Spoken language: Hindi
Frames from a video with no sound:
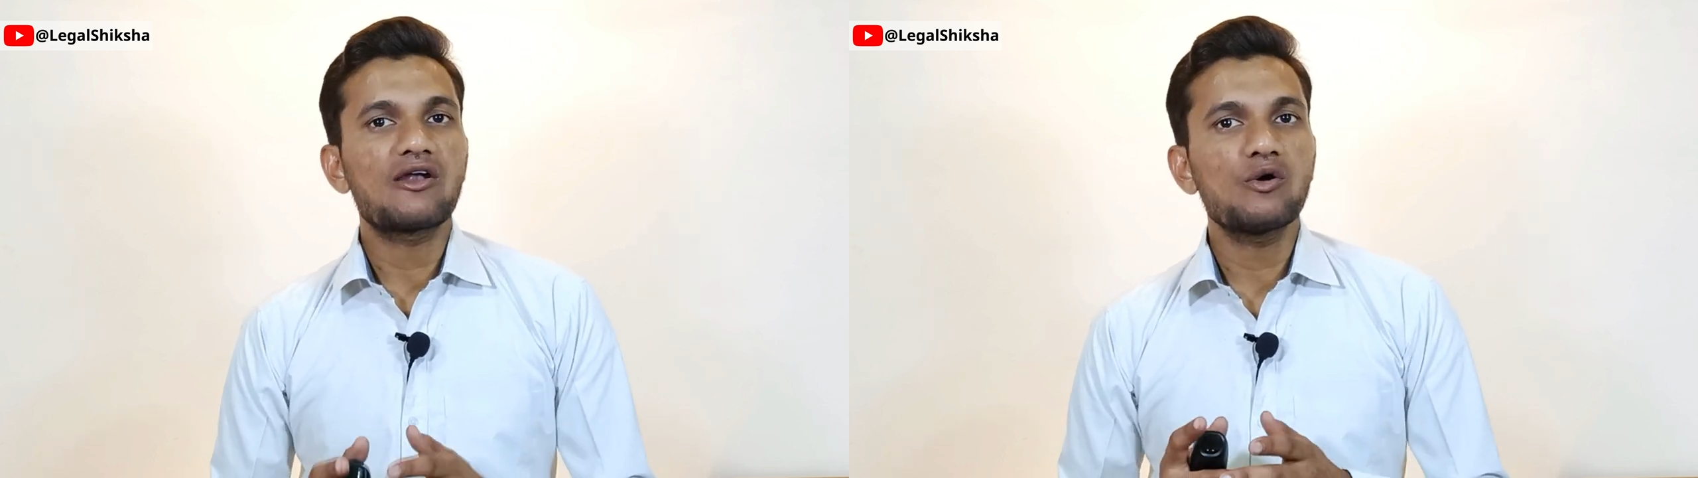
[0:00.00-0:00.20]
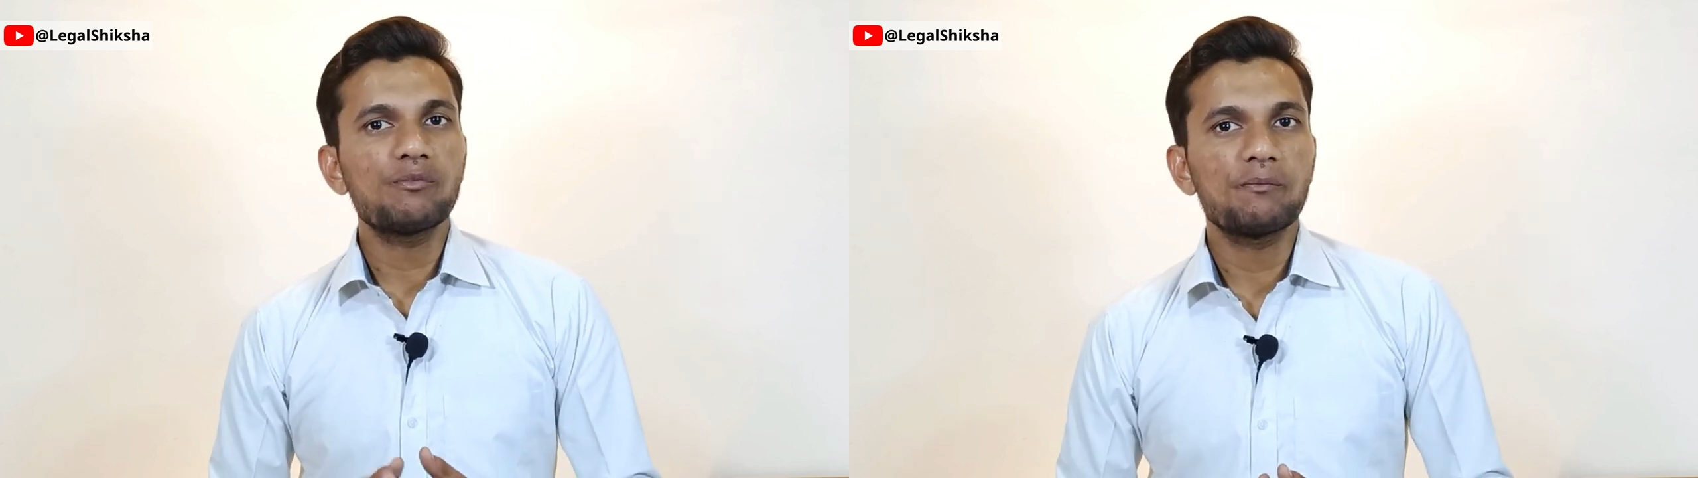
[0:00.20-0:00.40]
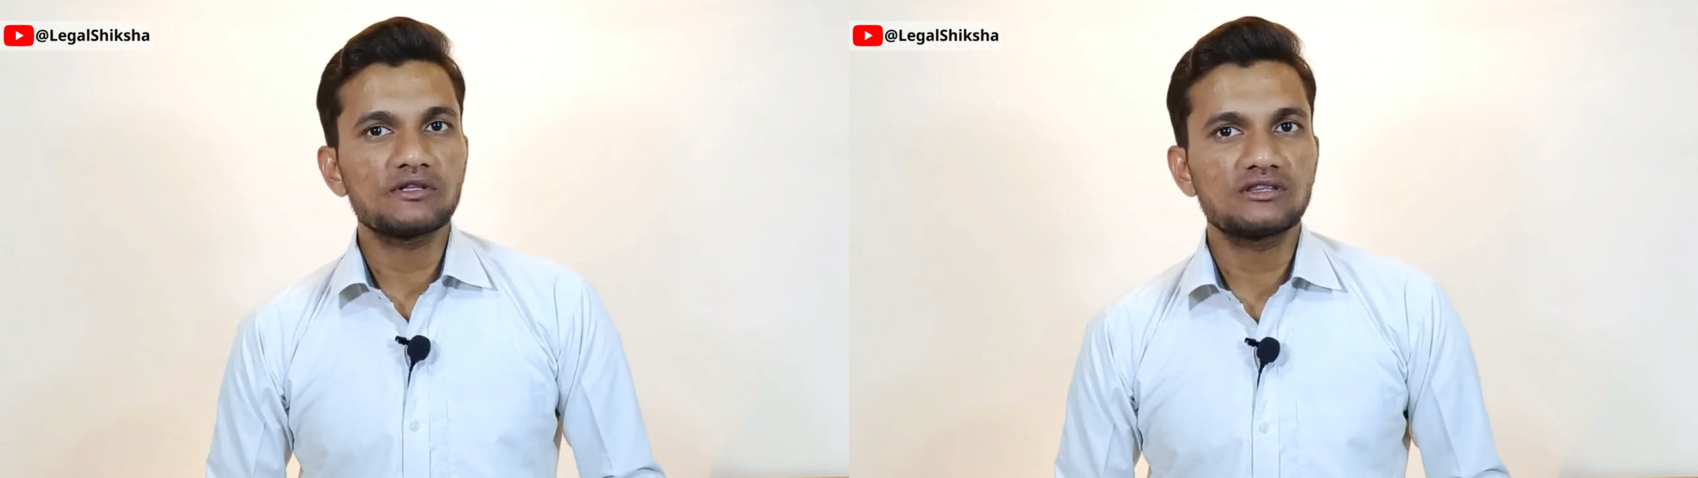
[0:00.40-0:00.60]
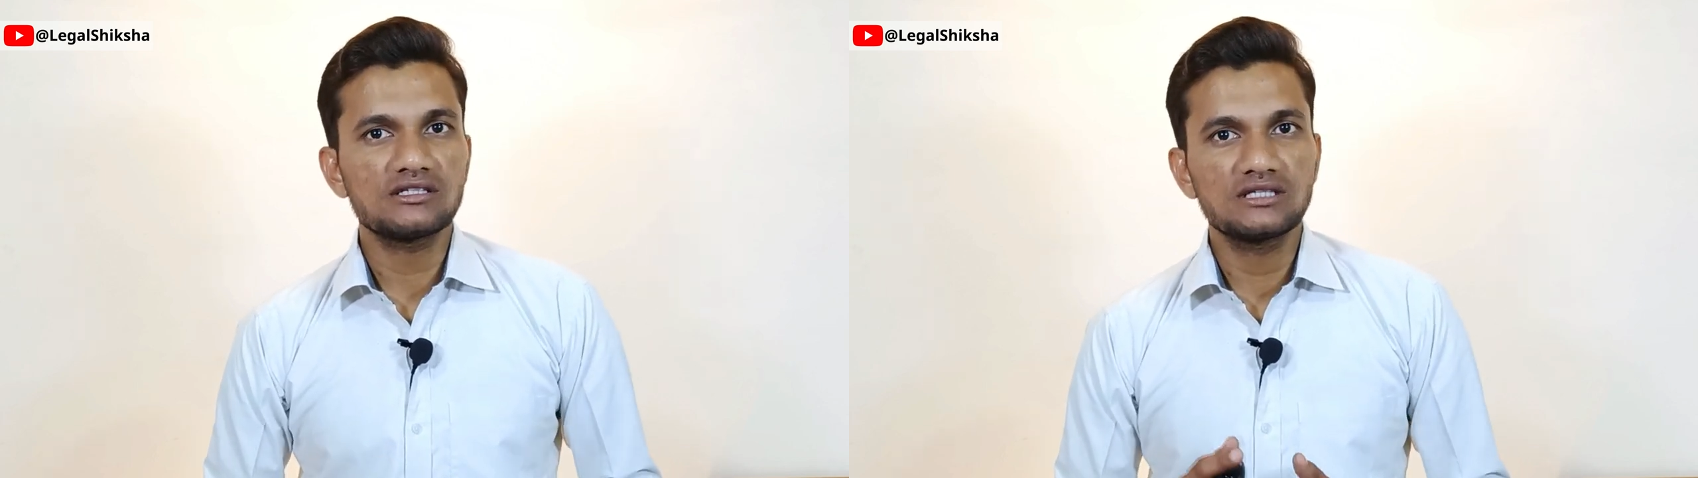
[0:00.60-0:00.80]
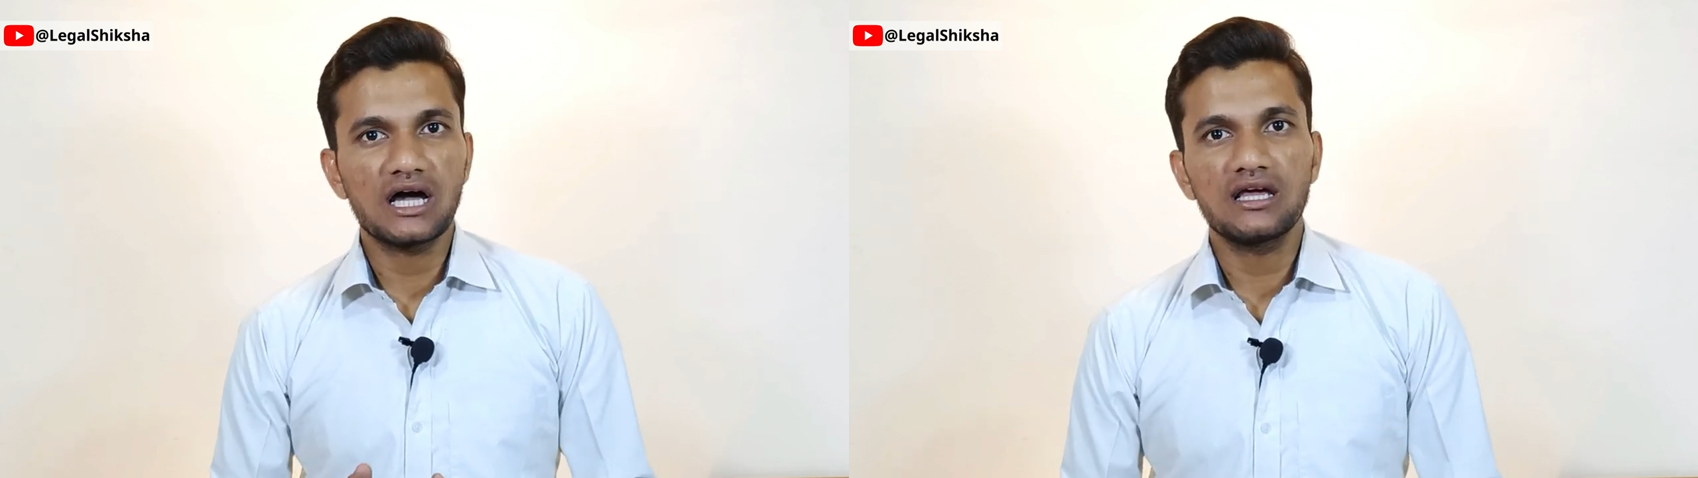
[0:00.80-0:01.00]
आरोप
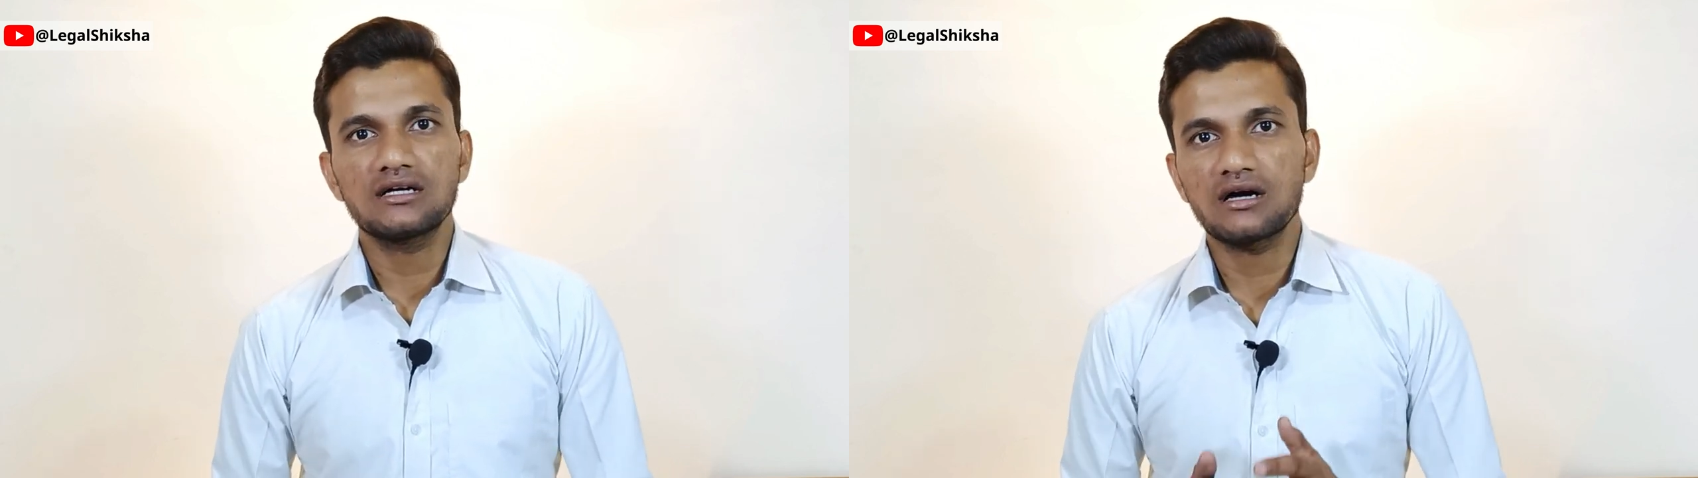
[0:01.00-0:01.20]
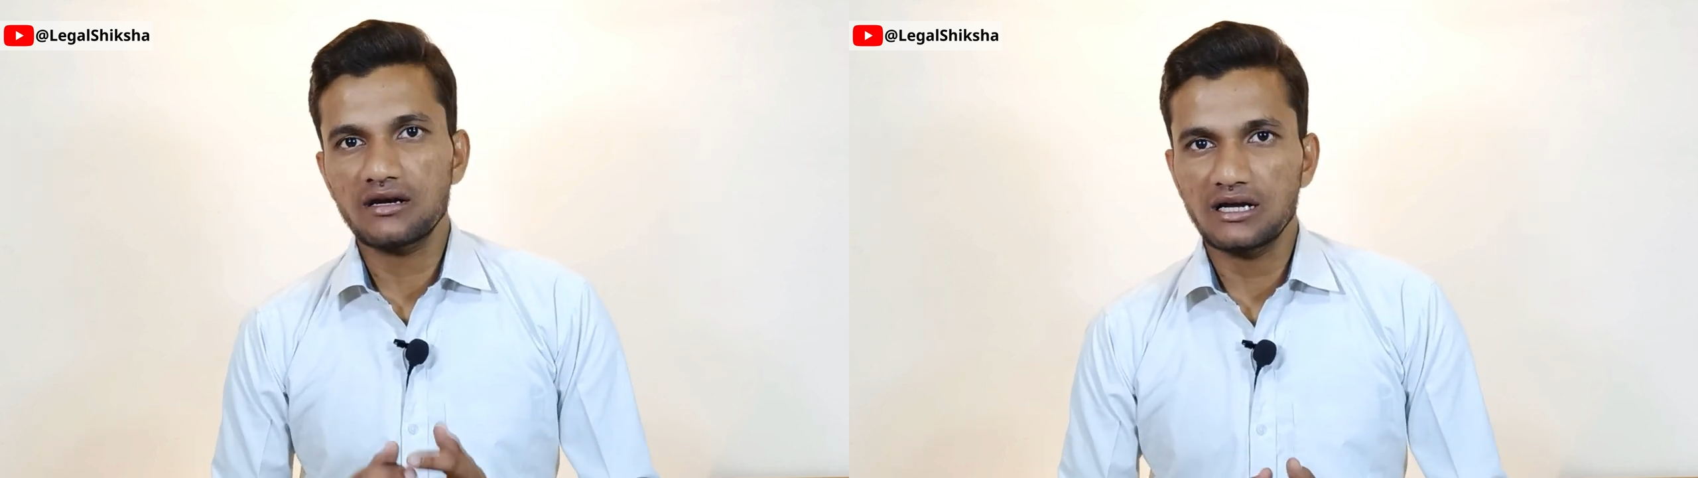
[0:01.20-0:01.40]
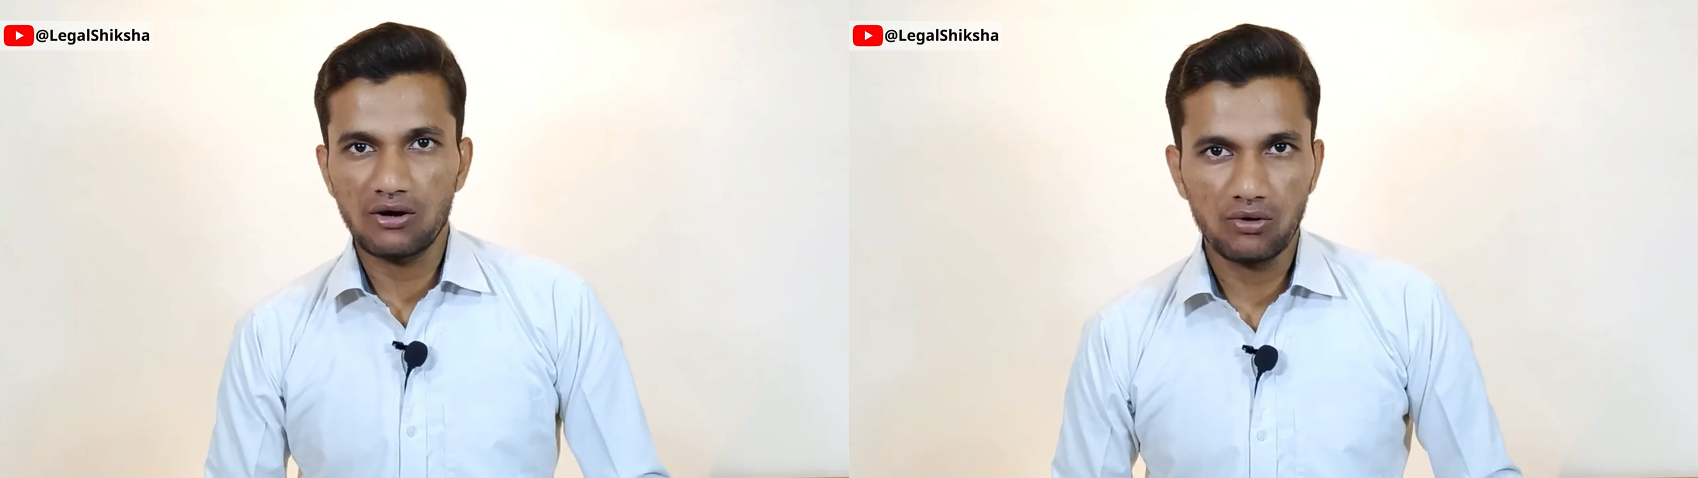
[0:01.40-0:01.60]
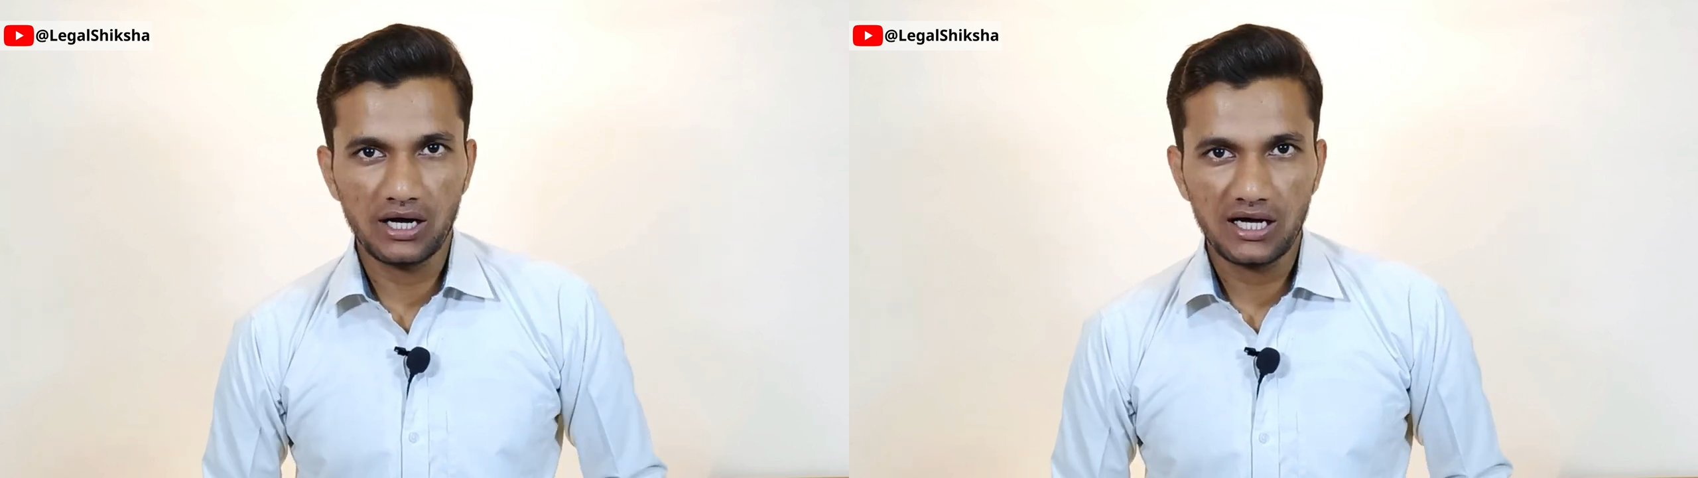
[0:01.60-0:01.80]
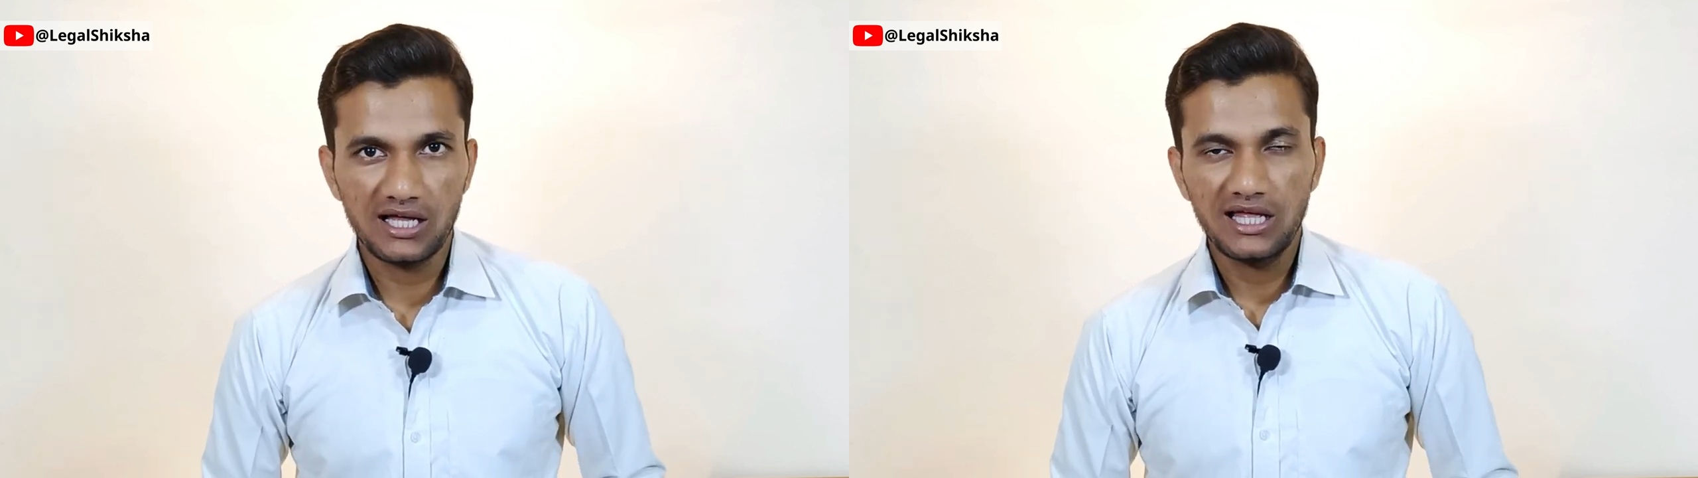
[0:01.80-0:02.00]
पत्र दाखिल करना
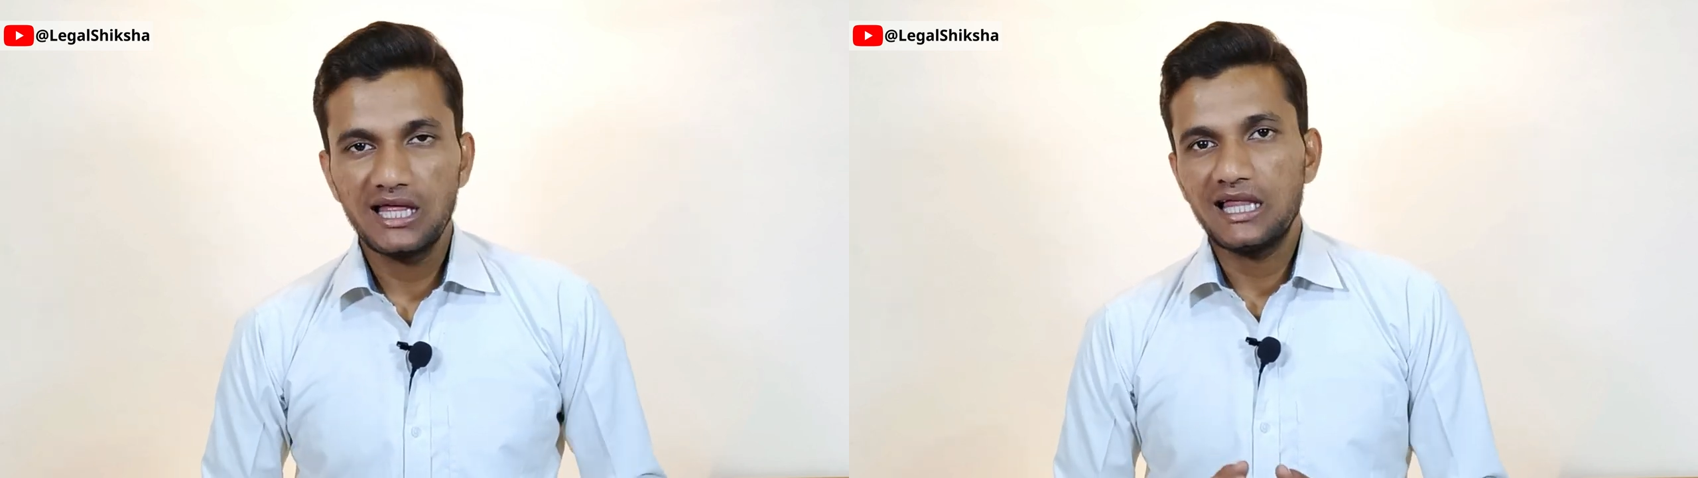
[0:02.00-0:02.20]
होगा